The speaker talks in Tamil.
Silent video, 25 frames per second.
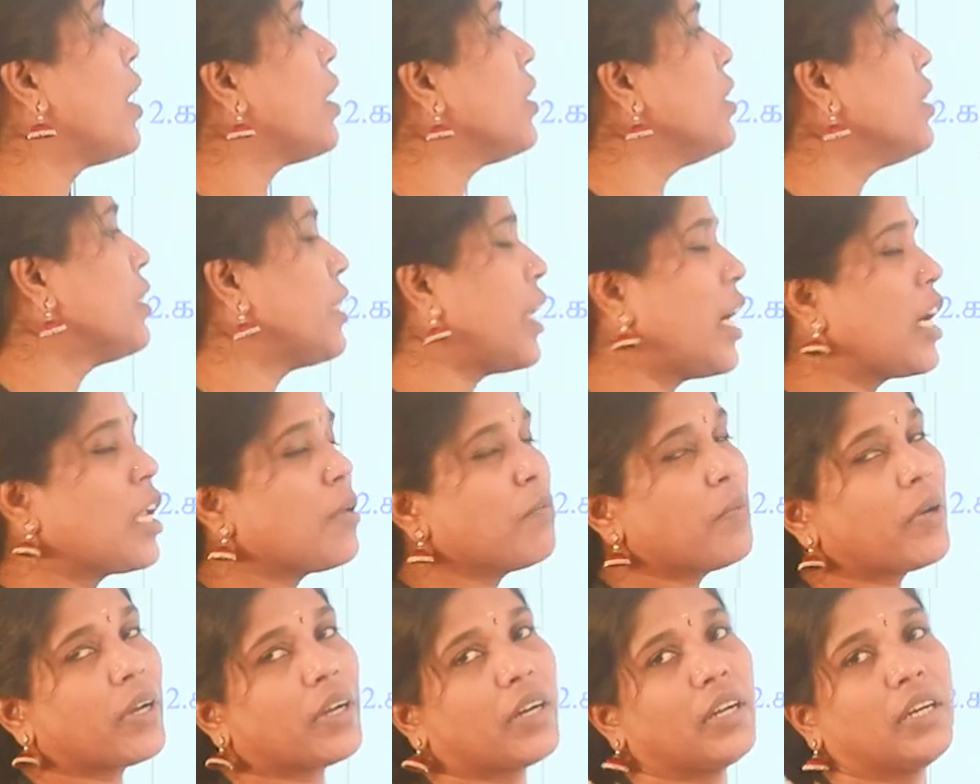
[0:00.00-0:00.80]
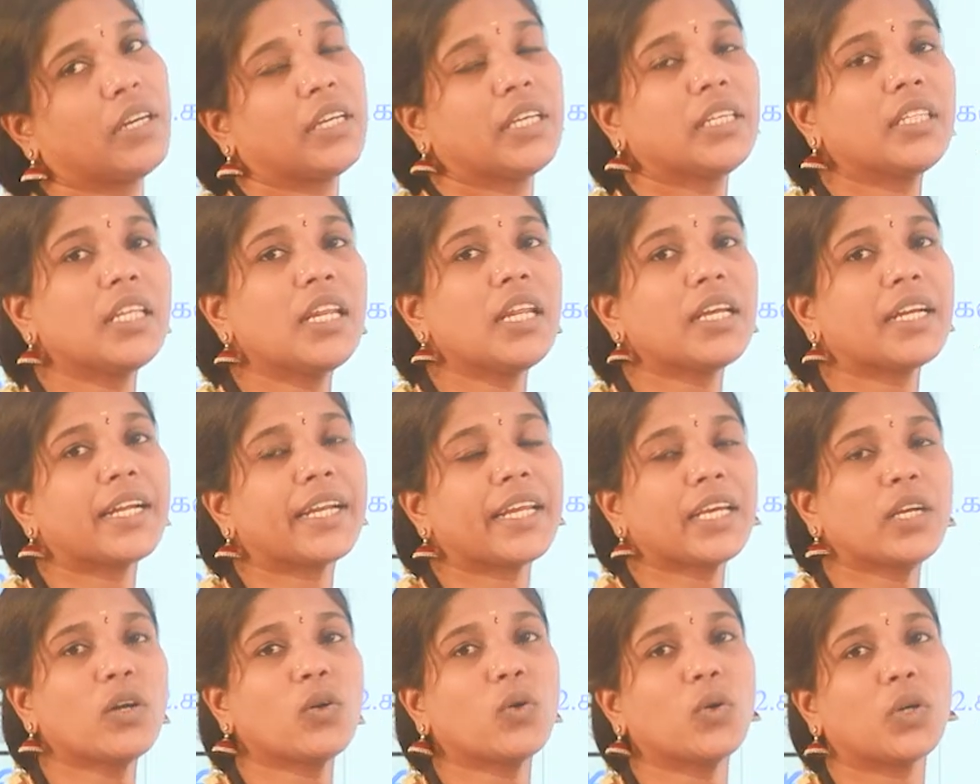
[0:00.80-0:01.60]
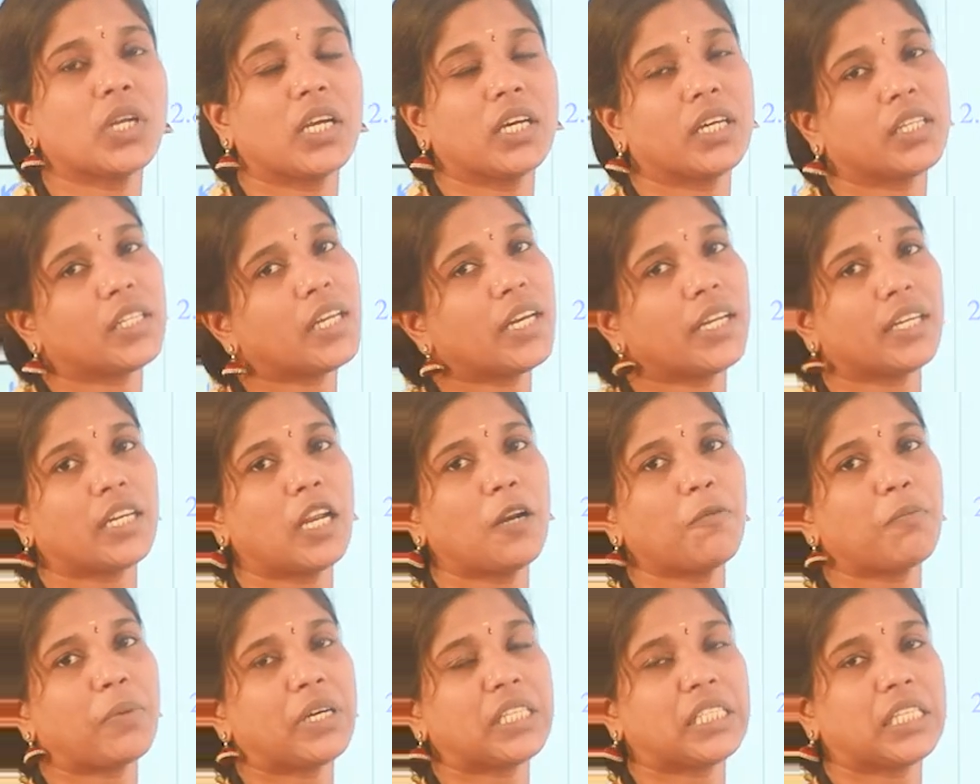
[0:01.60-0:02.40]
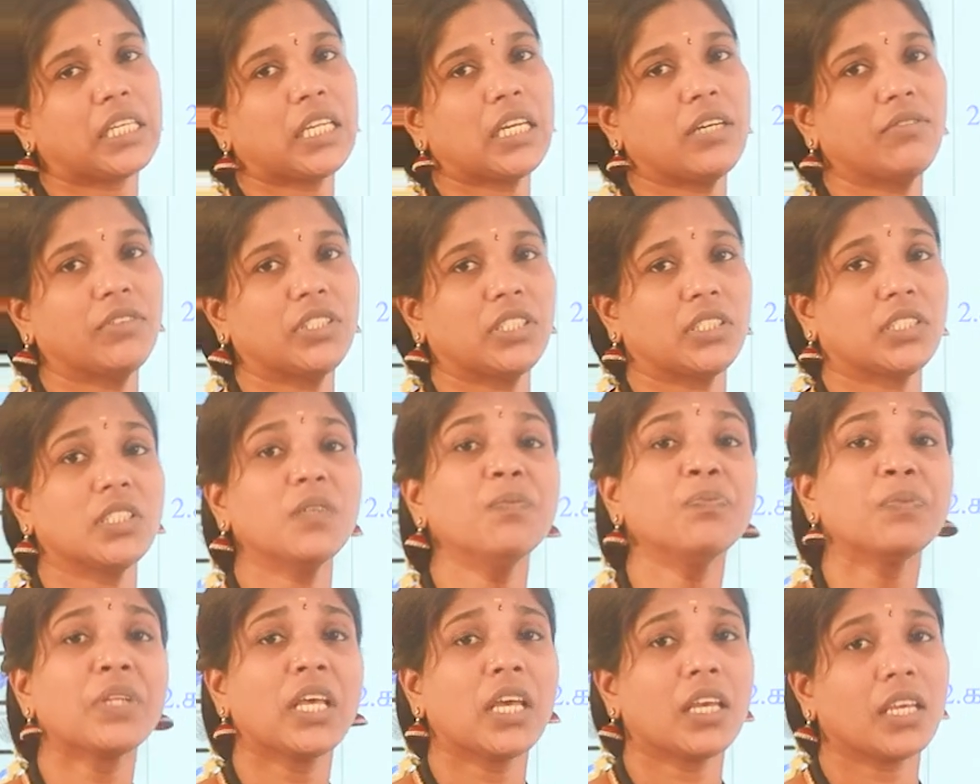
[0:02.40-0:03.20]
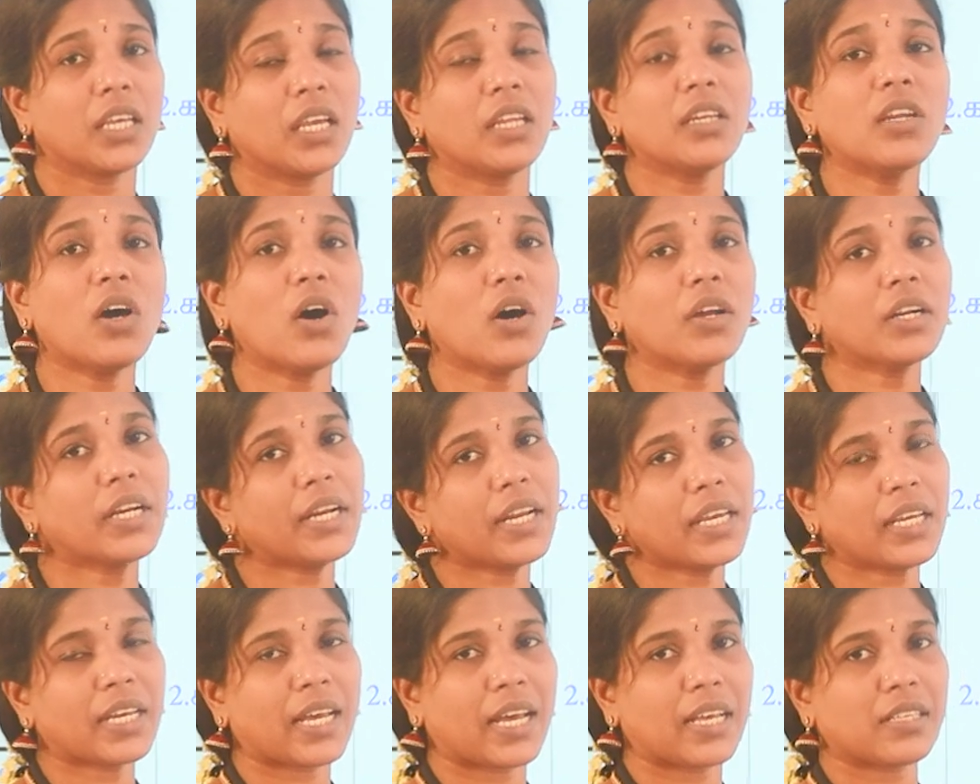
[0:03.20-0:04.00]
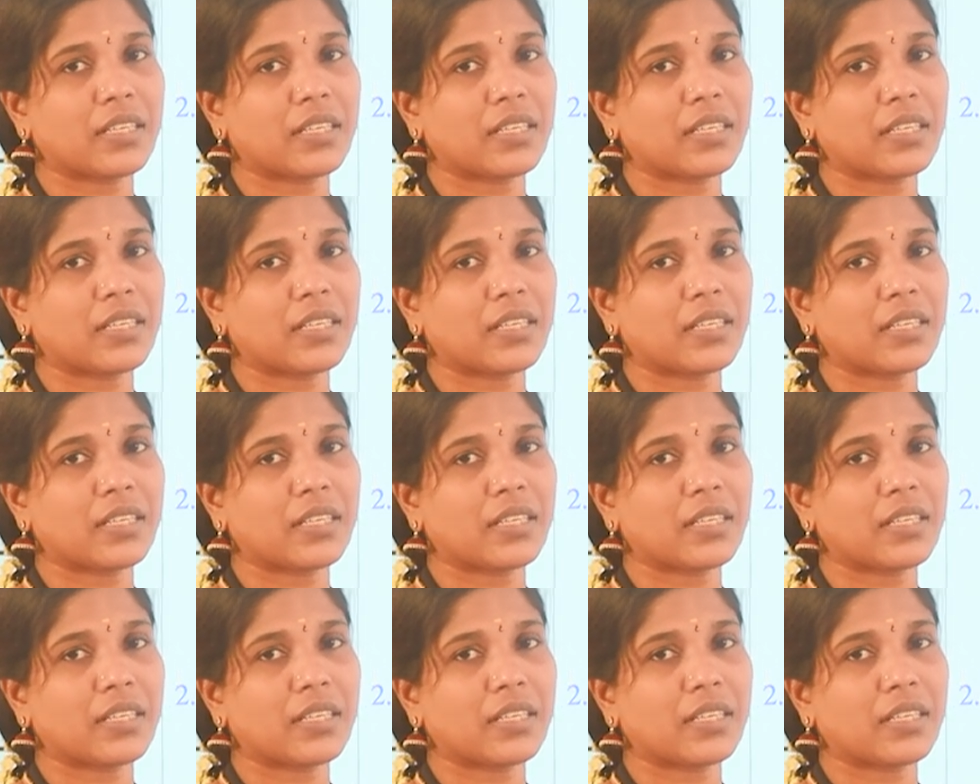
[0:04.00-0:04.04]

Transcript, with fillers: அல்லது தனிமங்கள் இதில் கிடைக்கக்கூடியது தான் என்னன்னு பார்த்தீங்கன்னா வந்துட்டு இன்ஆர்கானிக்